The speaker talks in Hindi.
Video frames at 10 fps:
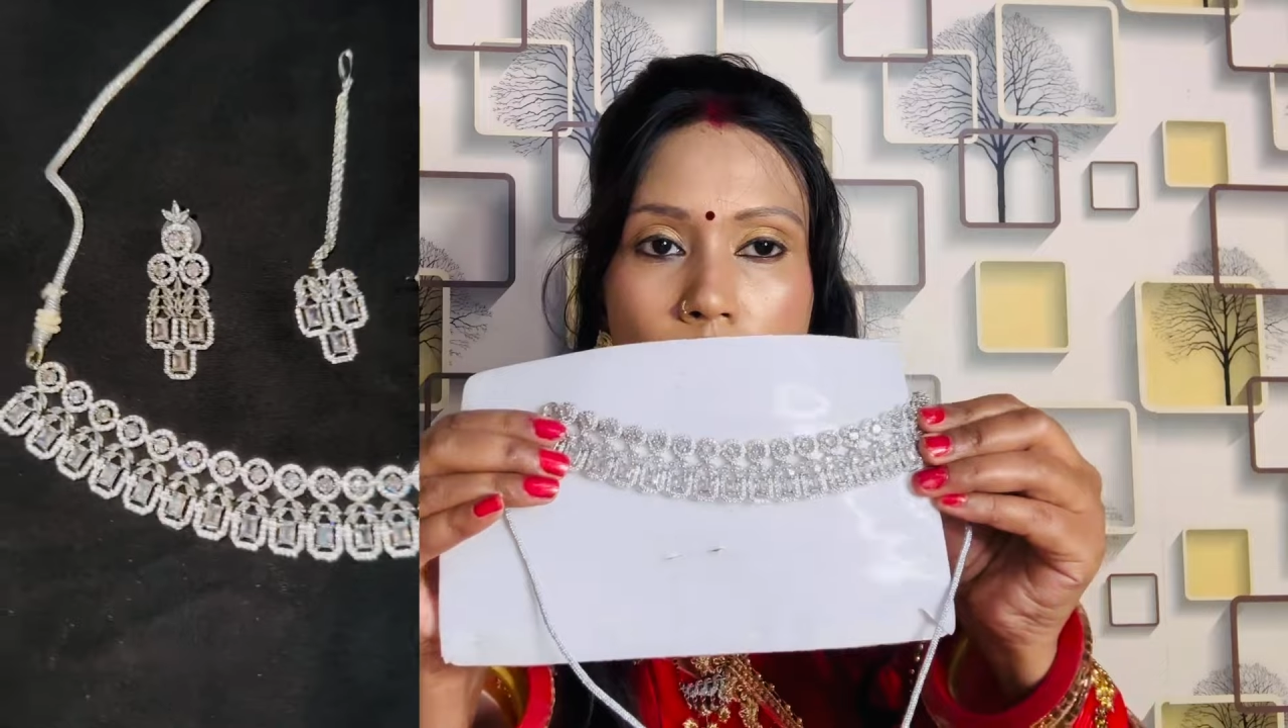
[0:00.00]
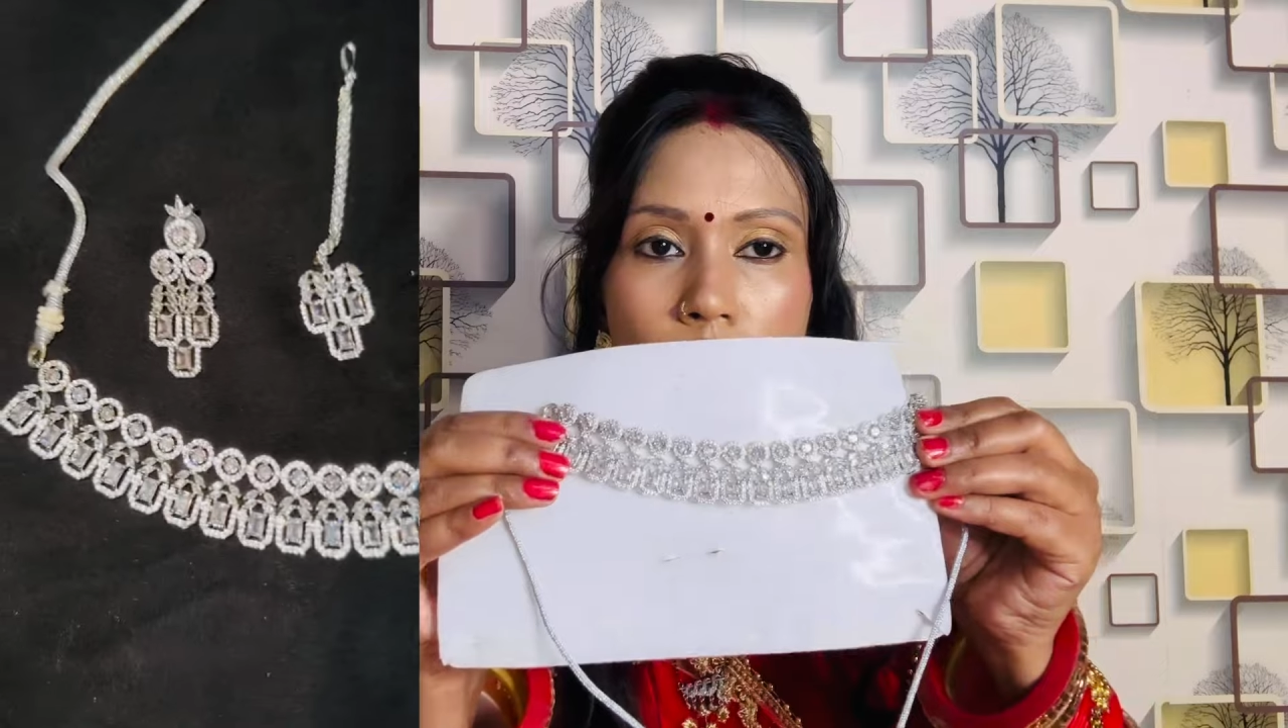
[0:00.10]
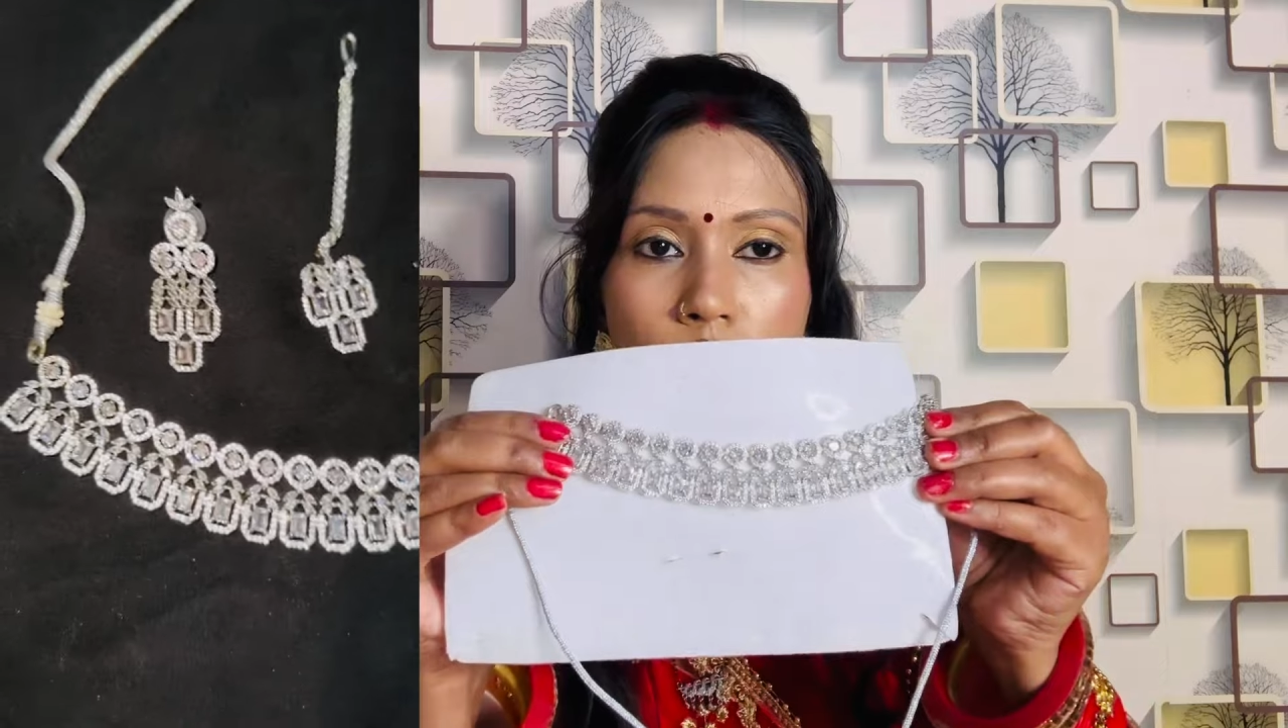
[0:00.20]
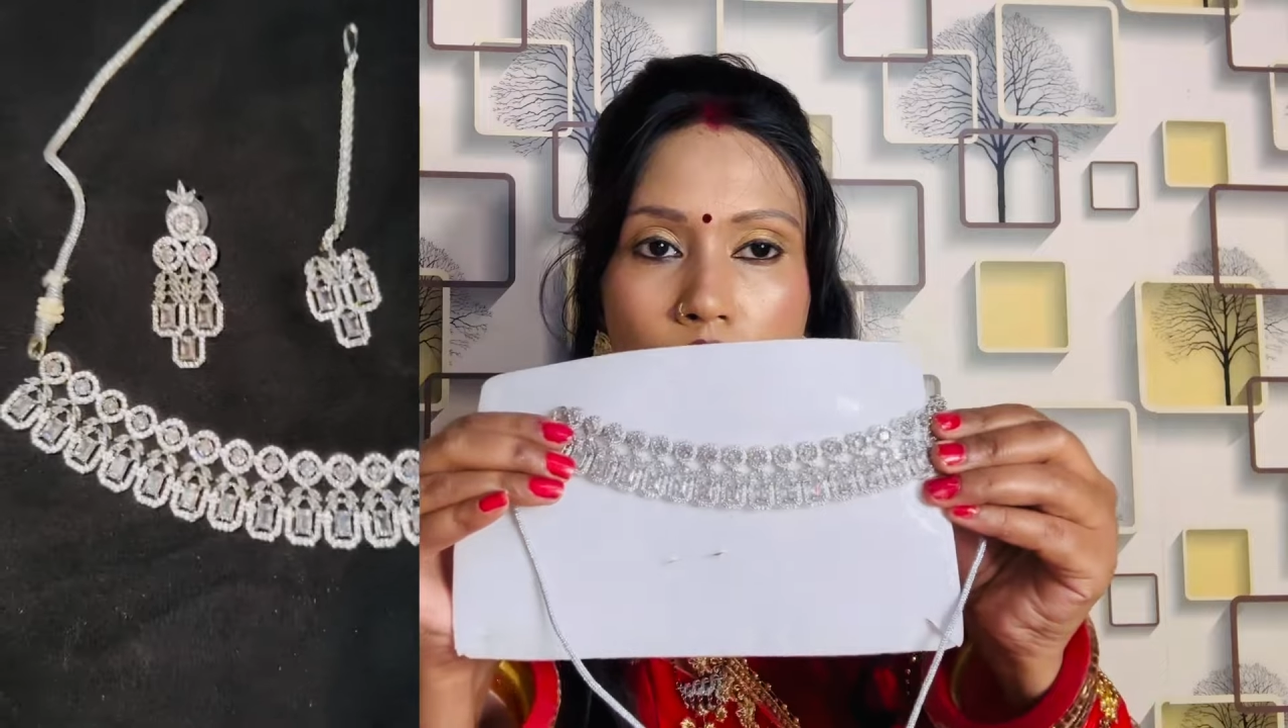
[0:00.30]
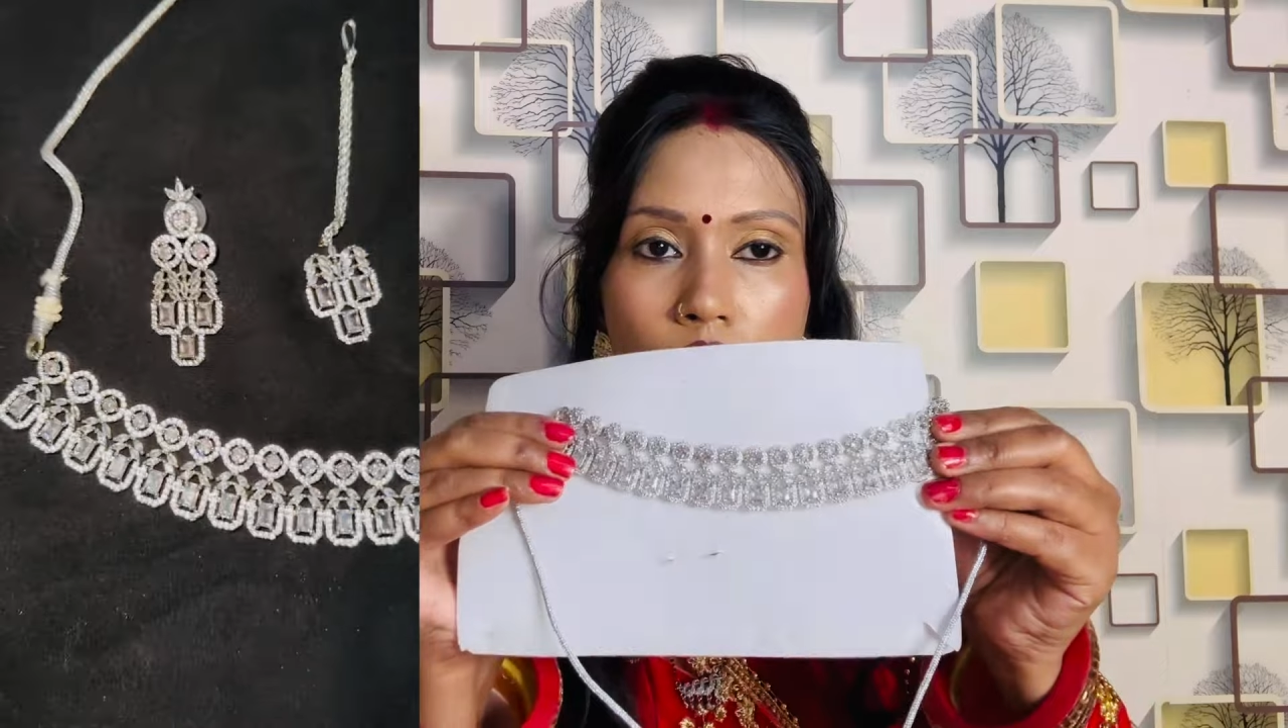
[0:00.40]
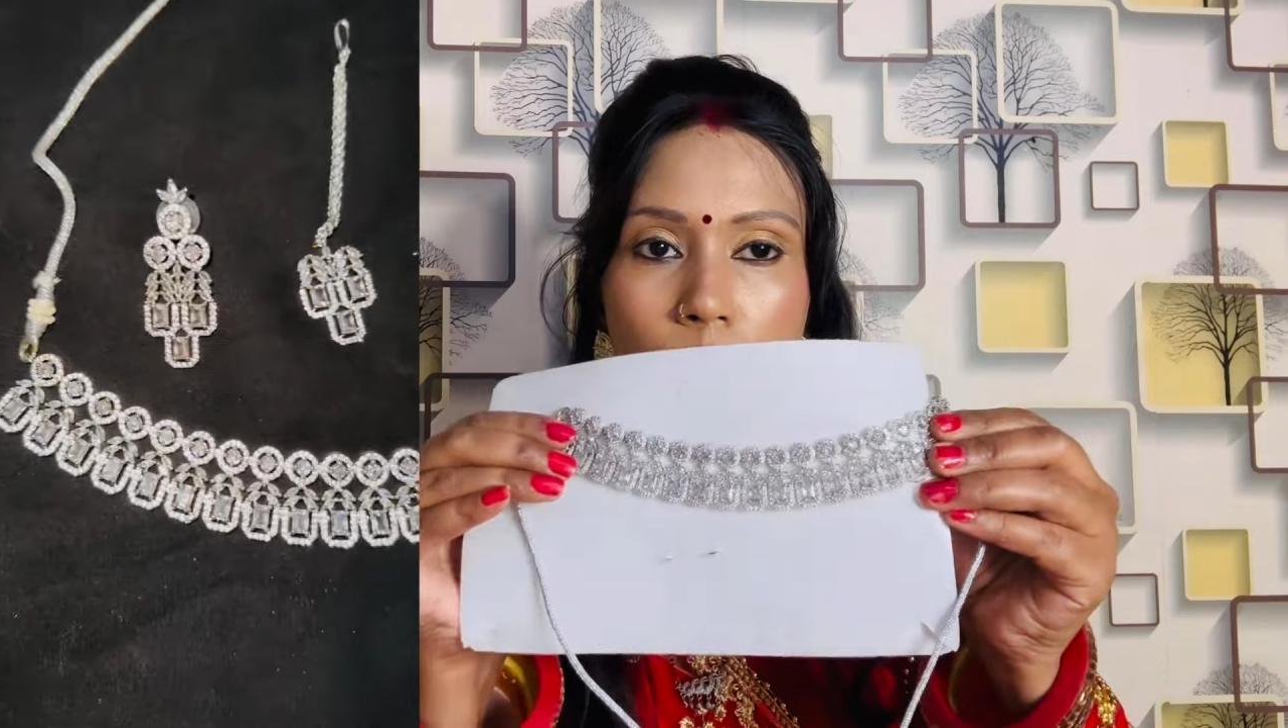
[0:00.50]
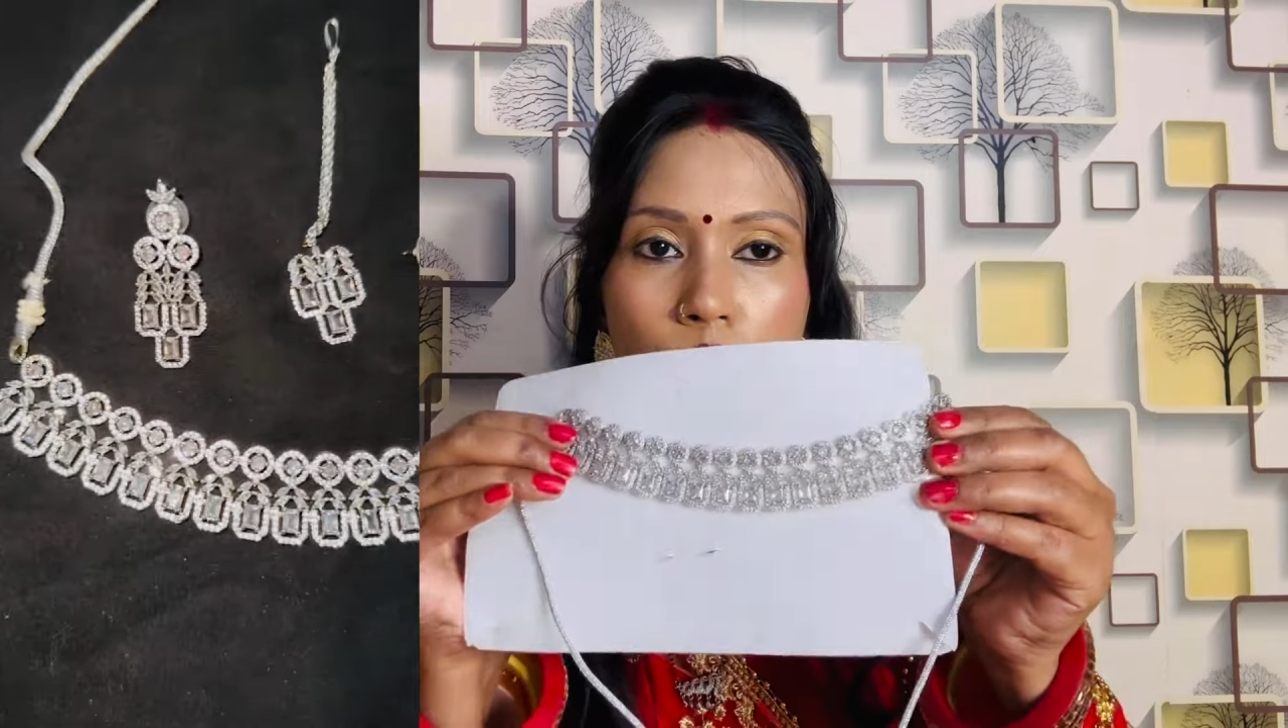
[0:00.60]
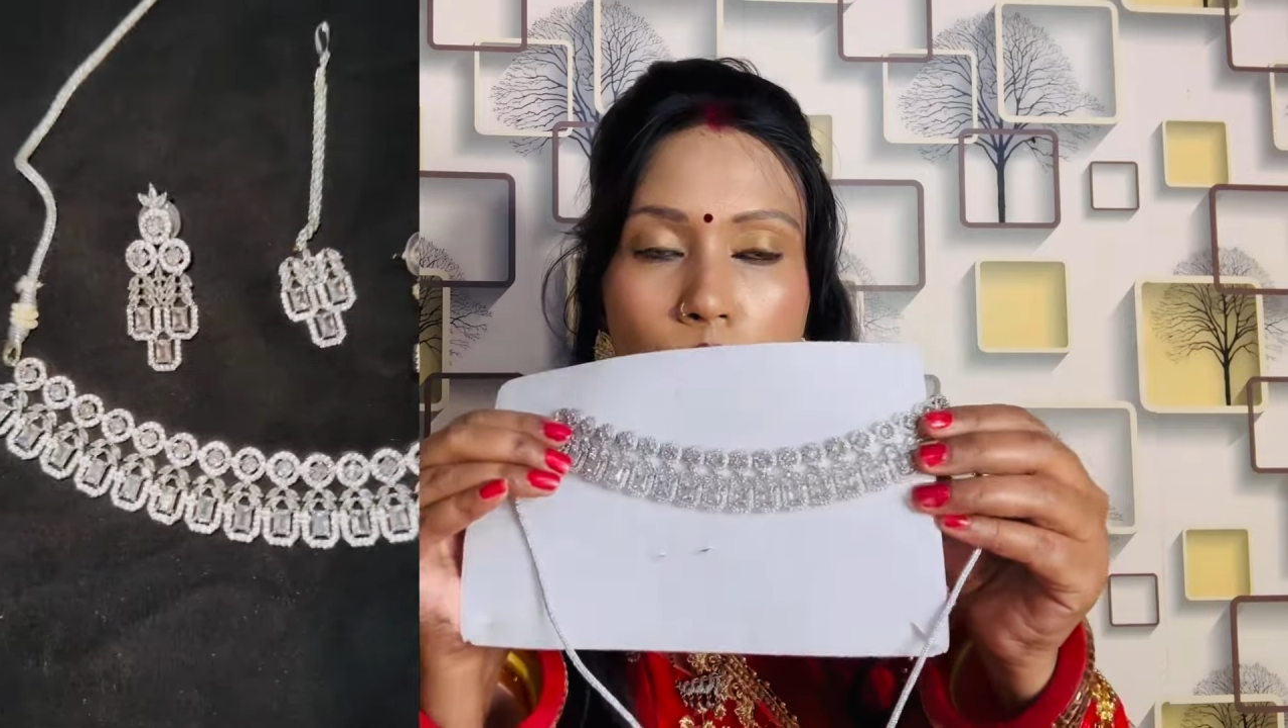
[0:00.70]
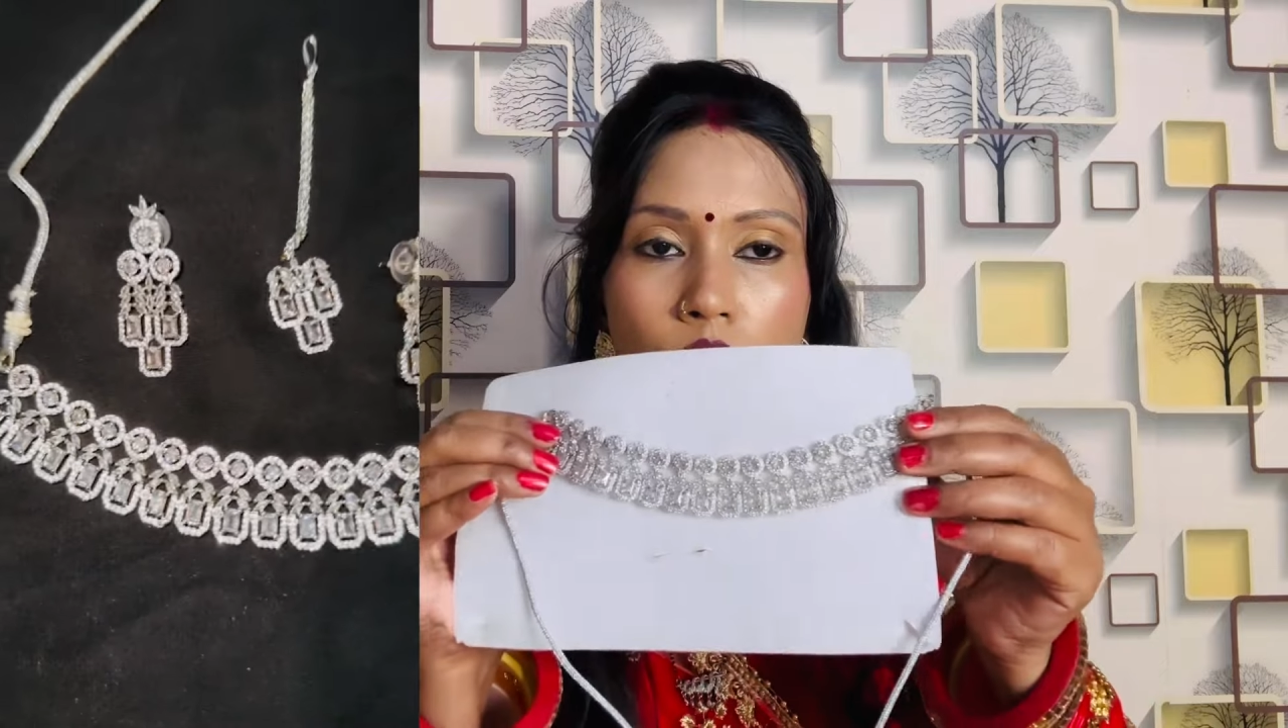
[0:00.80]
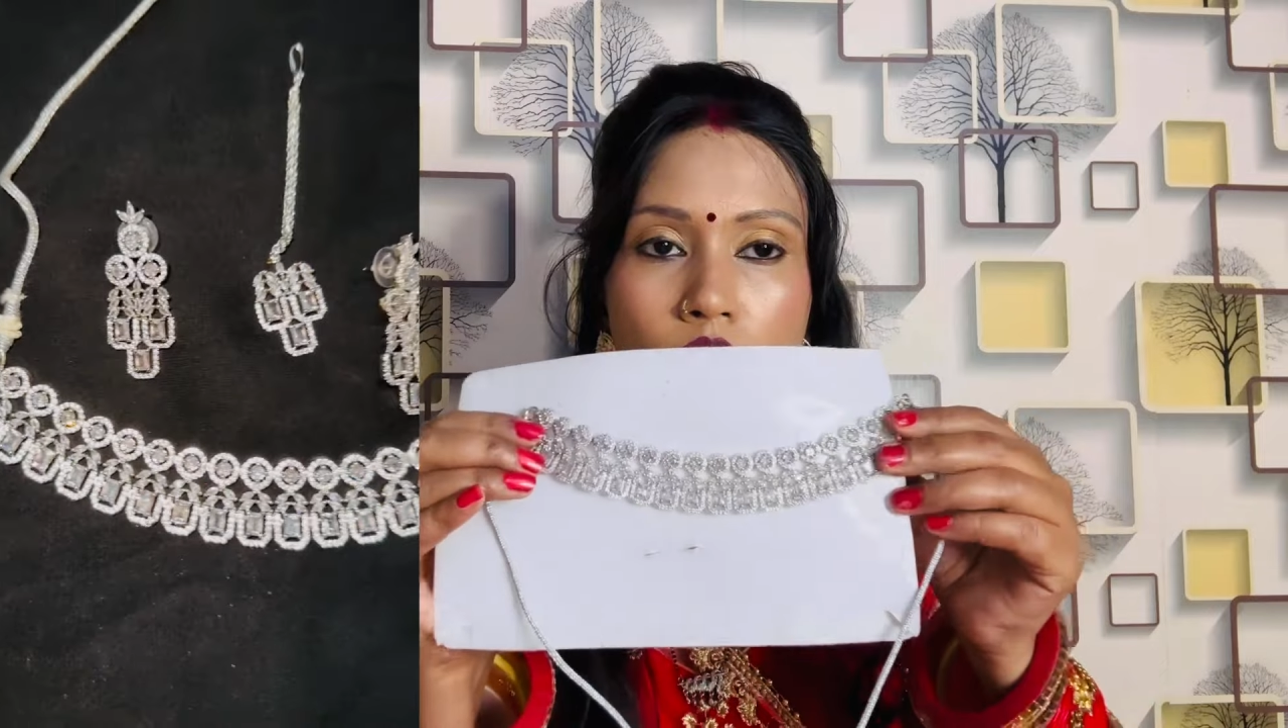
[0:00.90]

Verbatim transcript: एक्चुअल आपको